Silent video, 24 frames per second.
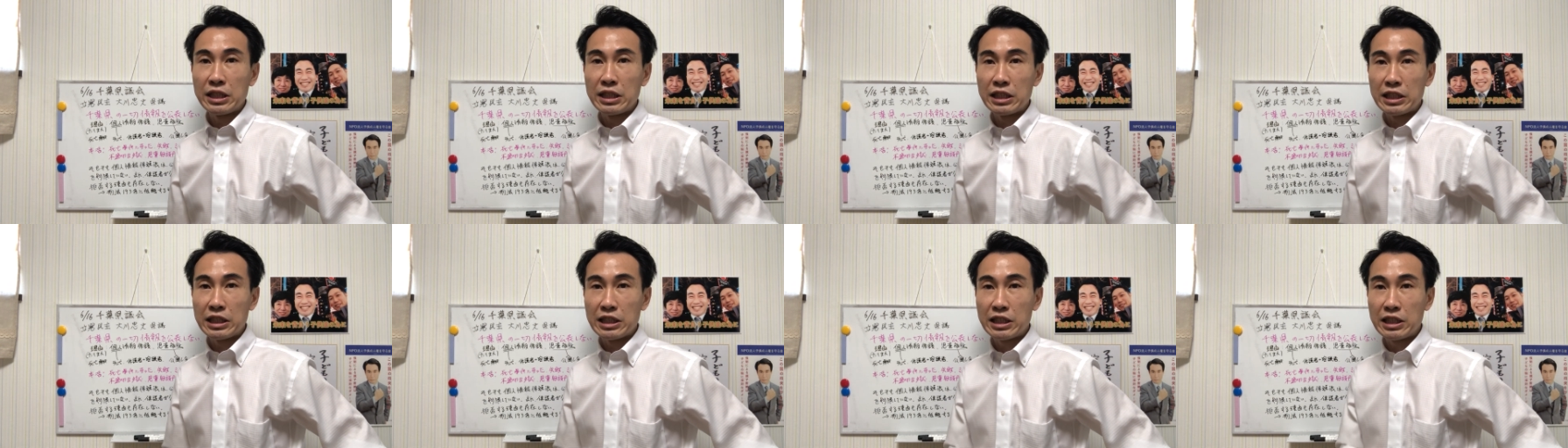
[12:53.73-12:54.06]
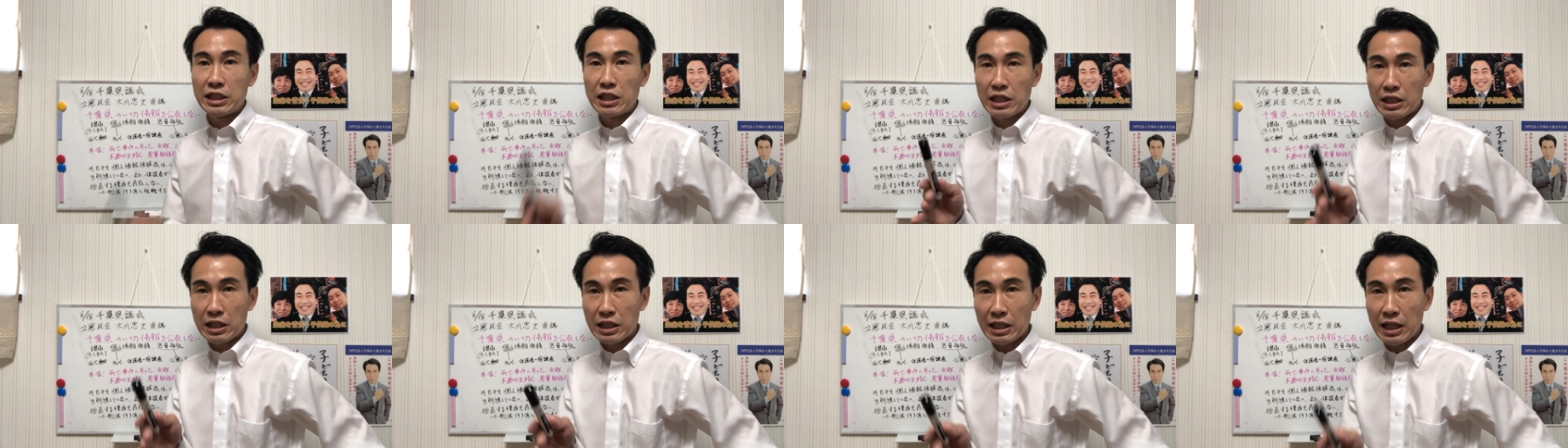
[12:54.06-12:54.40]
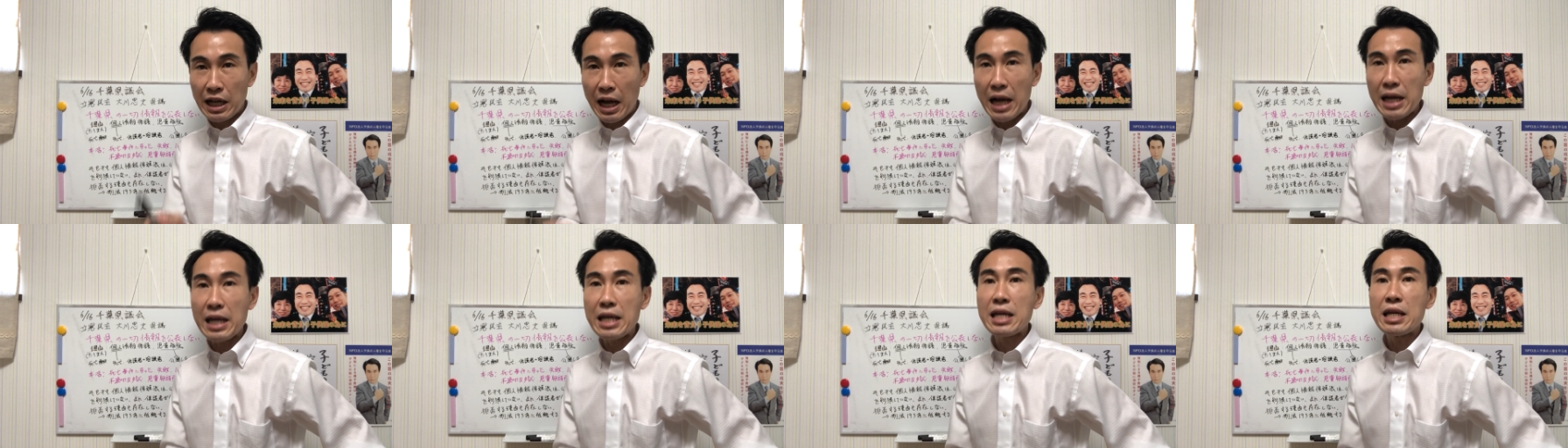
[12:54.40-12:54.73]
しっ
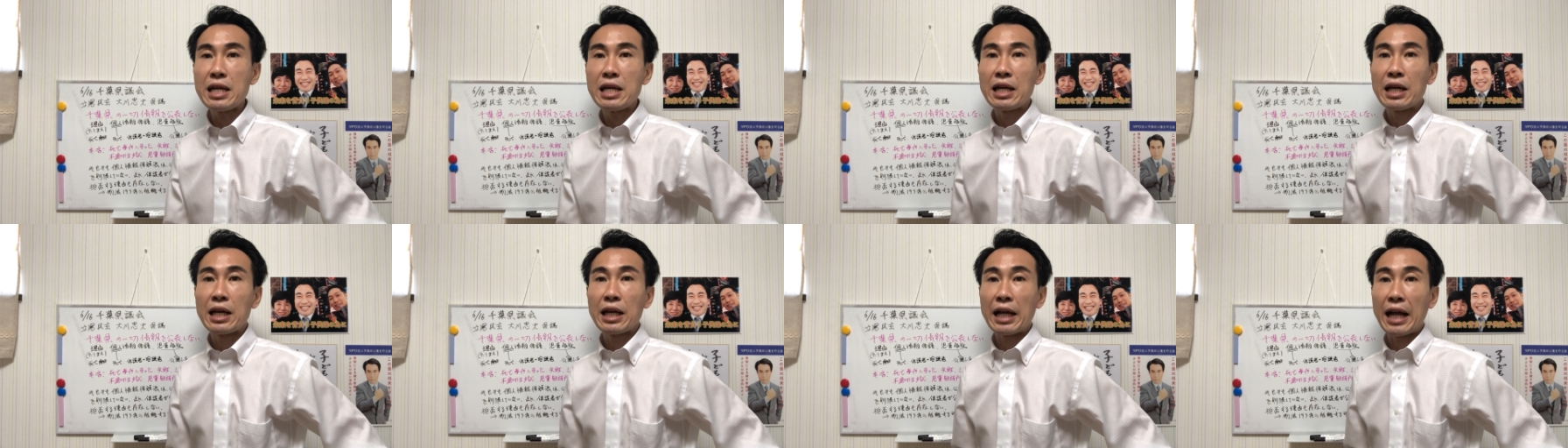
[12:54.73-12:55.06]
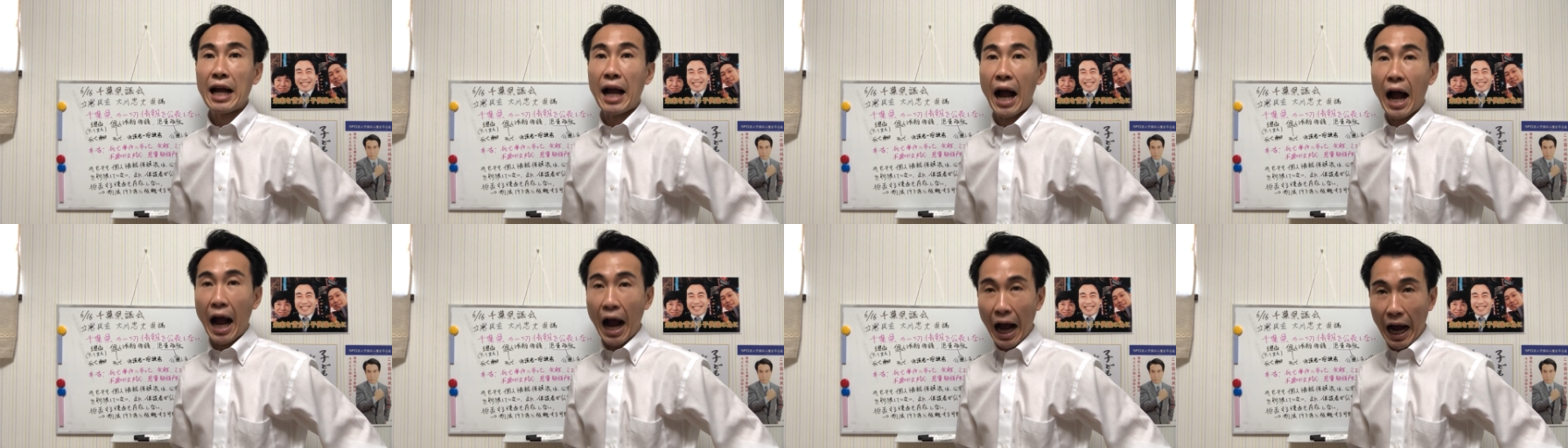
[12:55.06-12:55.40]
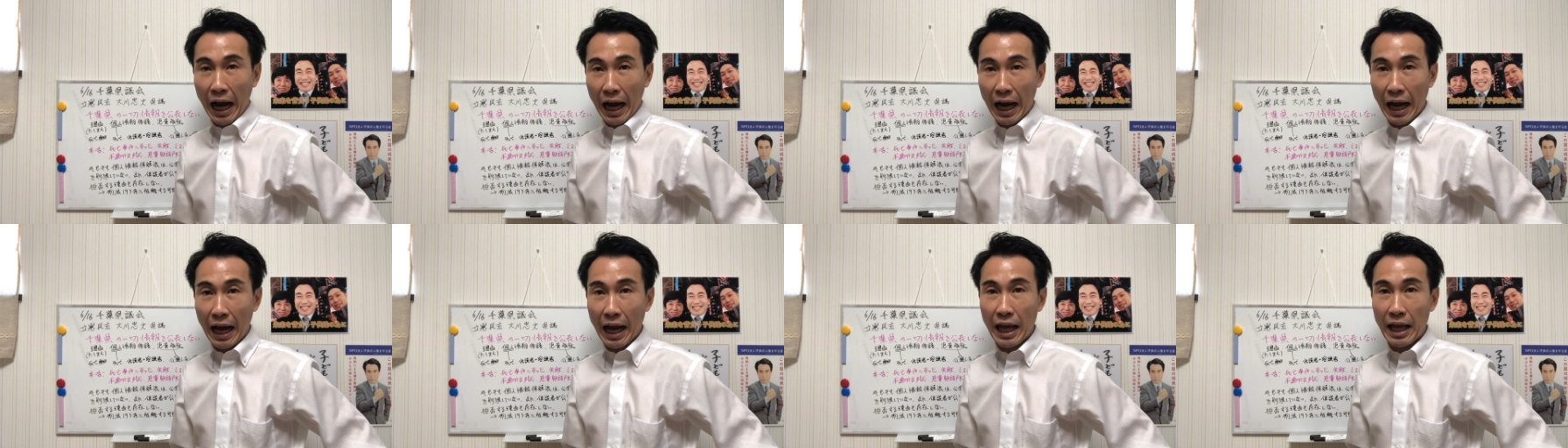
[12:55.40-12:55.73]
かり考
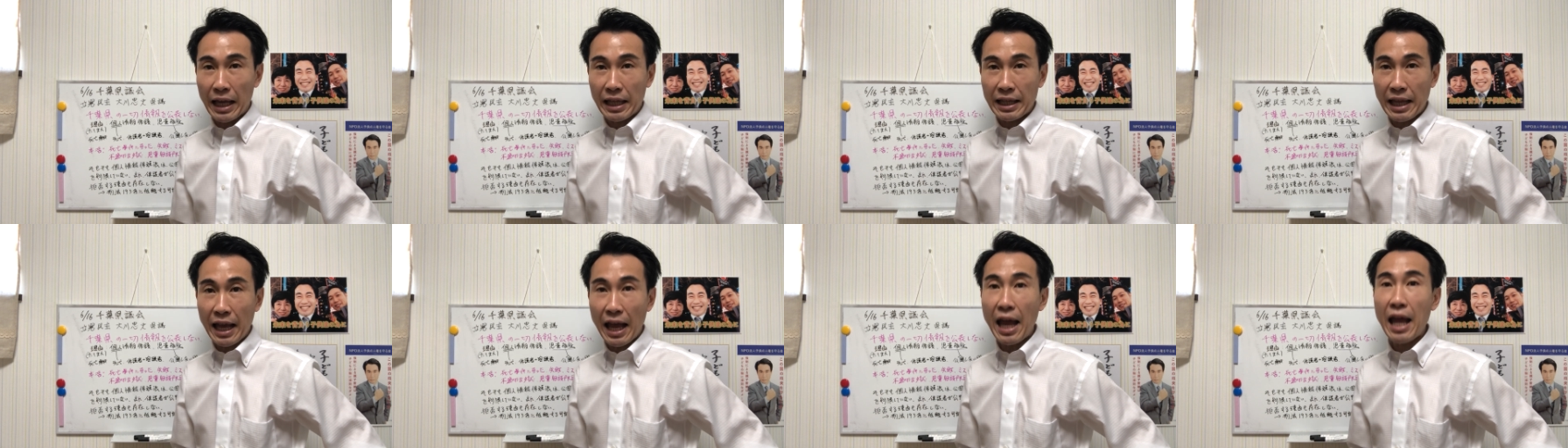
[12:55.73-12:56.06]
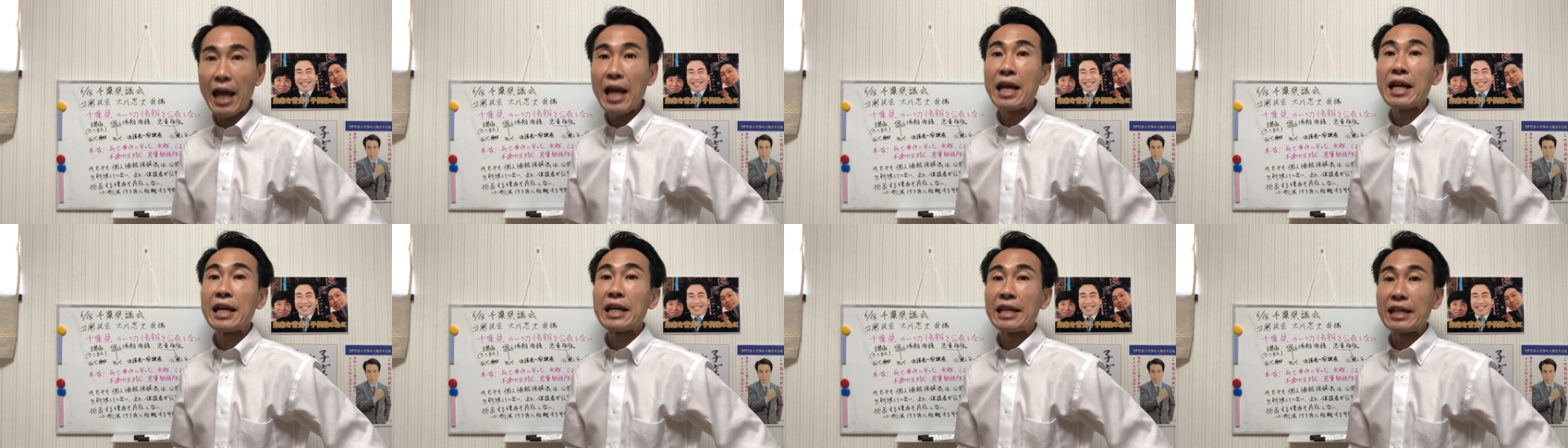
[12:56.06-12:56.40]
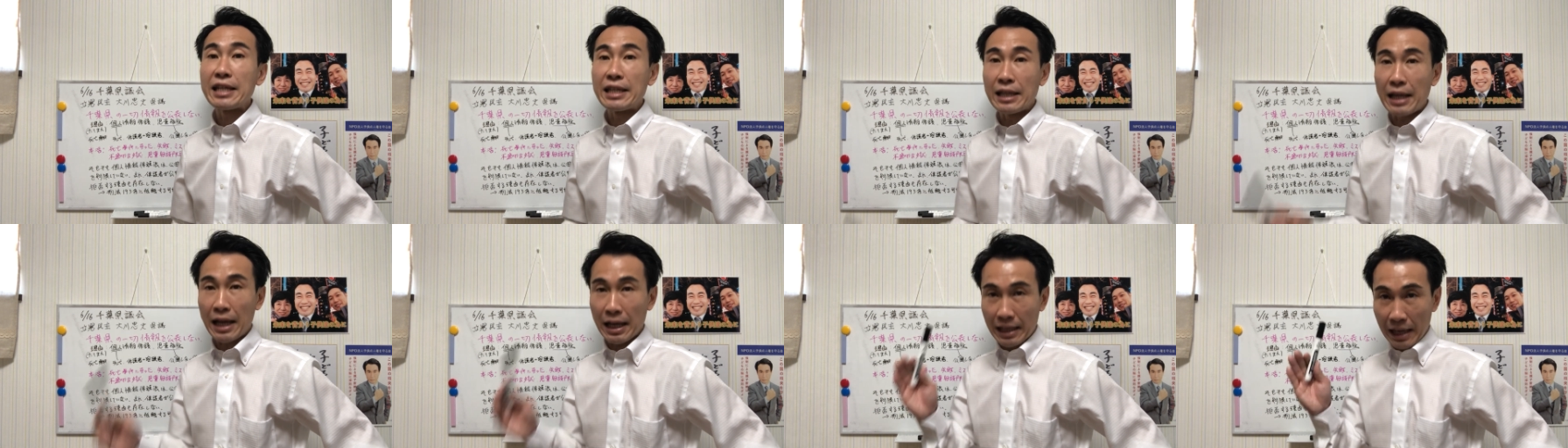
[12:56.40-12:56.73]
えて
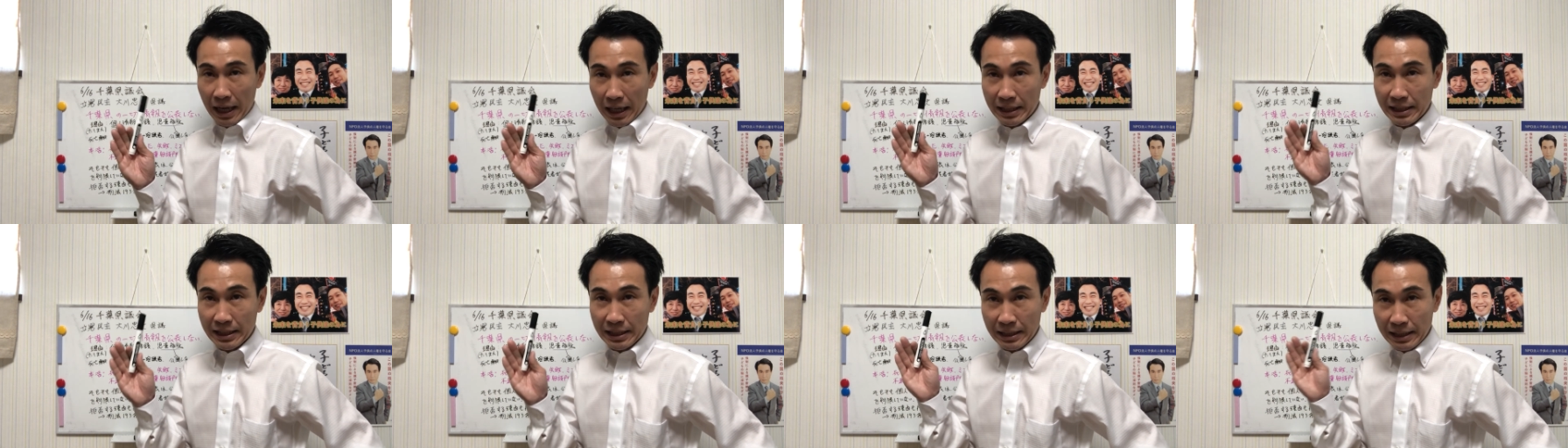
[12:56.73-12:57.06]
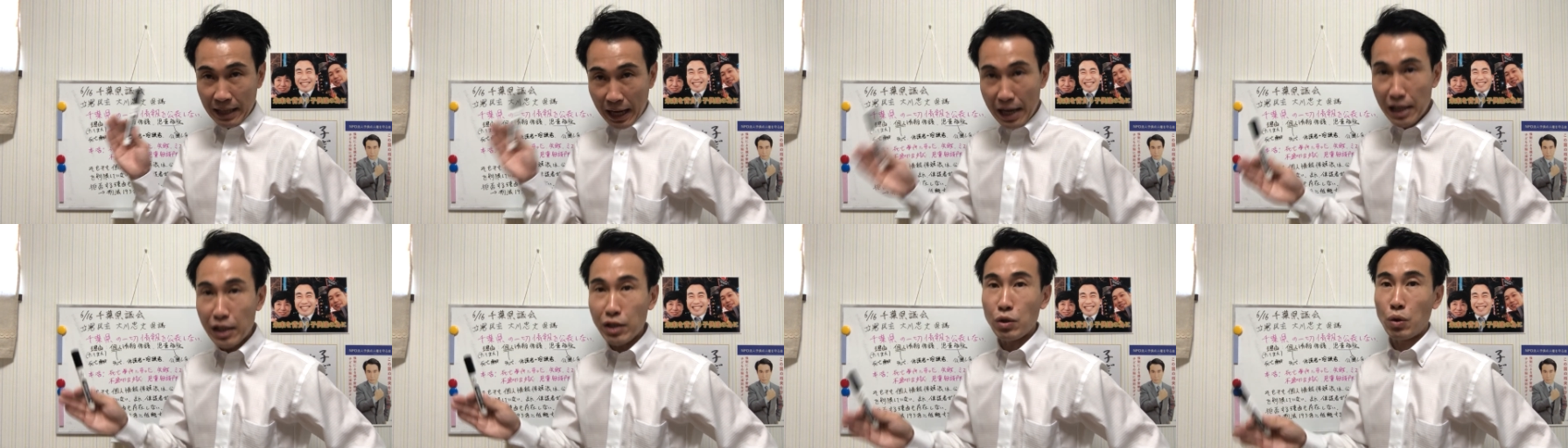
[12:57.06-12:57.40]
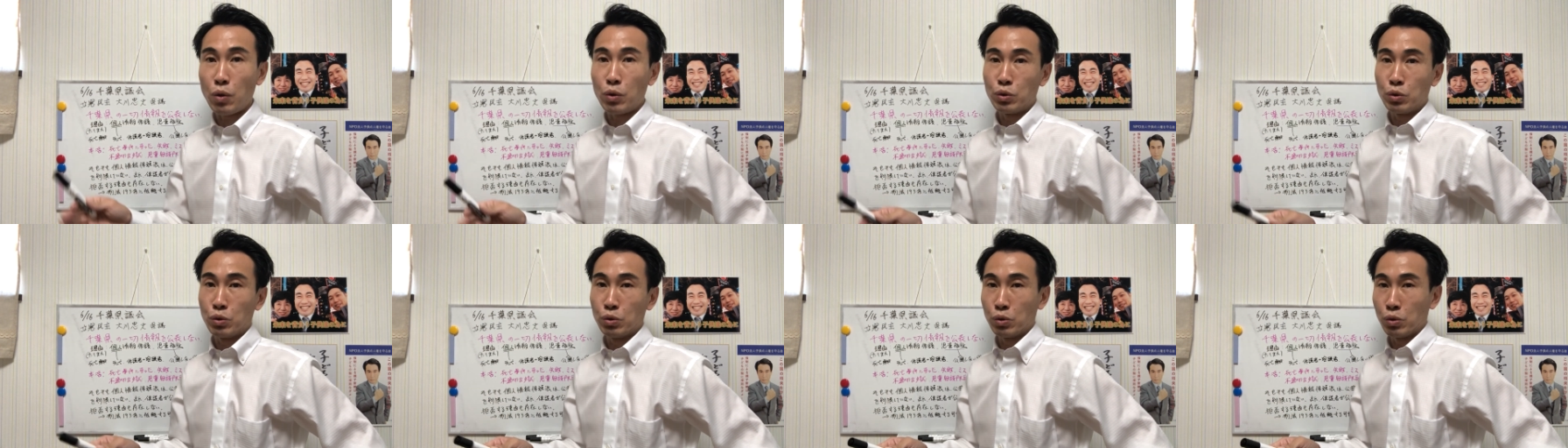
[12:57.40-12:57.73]
いただきたい
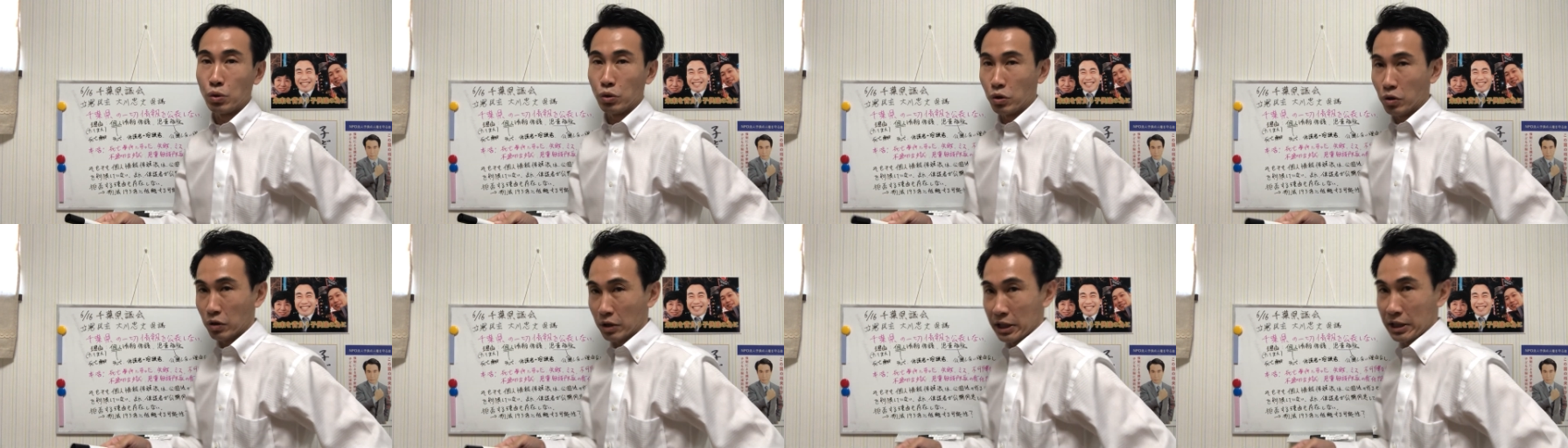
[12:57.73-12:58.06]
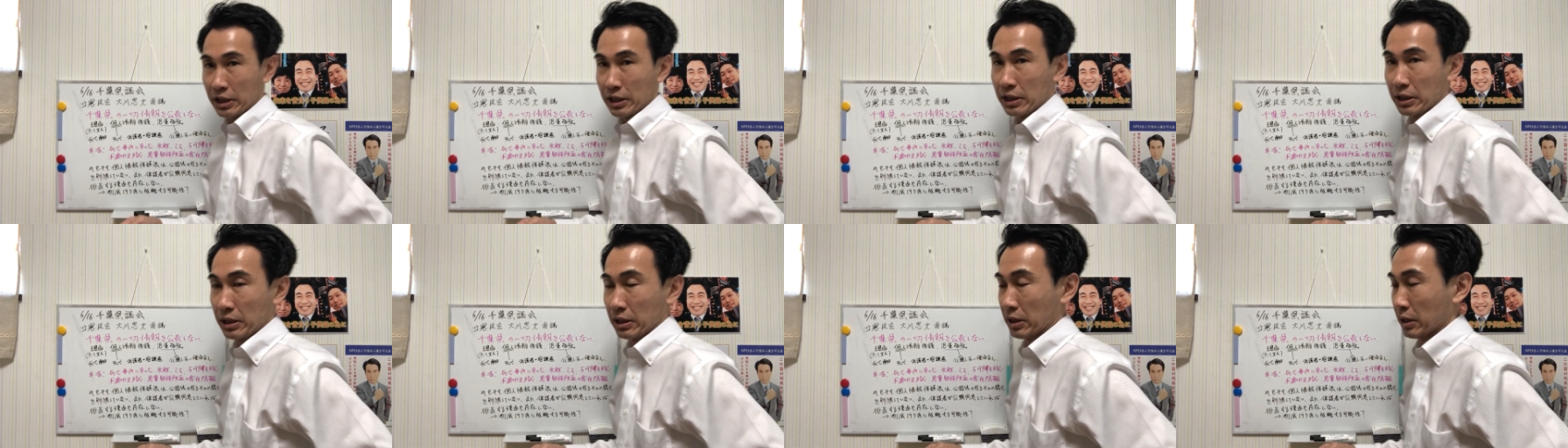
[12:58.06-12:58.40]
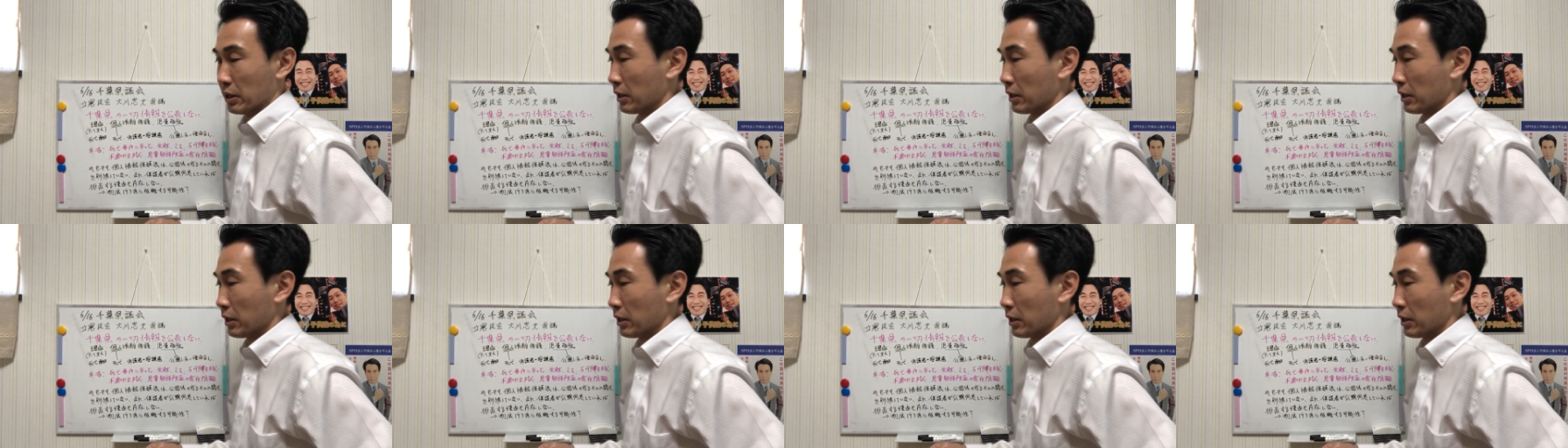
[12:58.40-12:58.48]
ということです